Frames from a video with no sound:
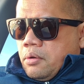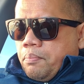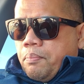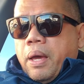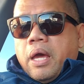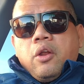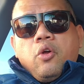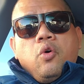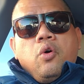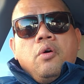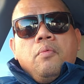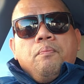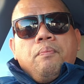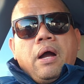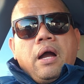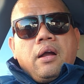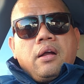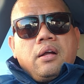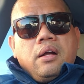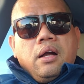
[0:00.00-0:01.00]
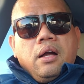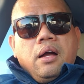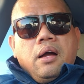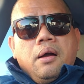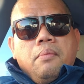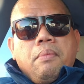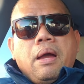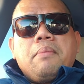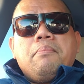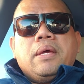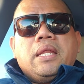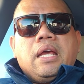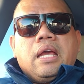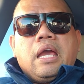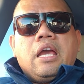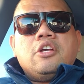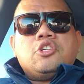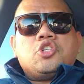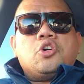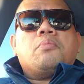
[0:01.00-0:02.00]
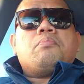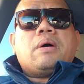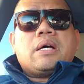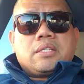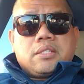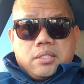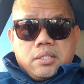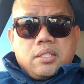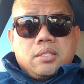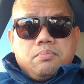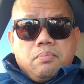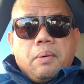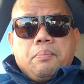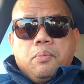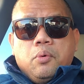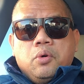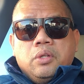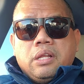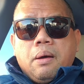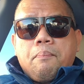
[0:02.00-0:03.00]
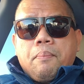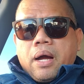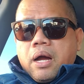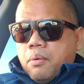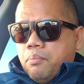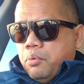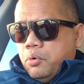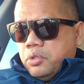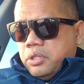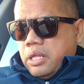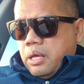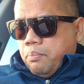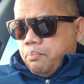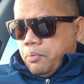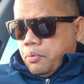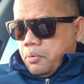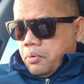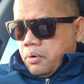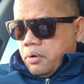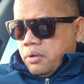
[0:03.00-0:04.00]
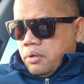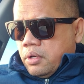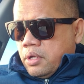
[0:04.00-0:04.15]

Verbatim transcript: pero pag uh, ah, mind medication, mas mabu- napakabuti po.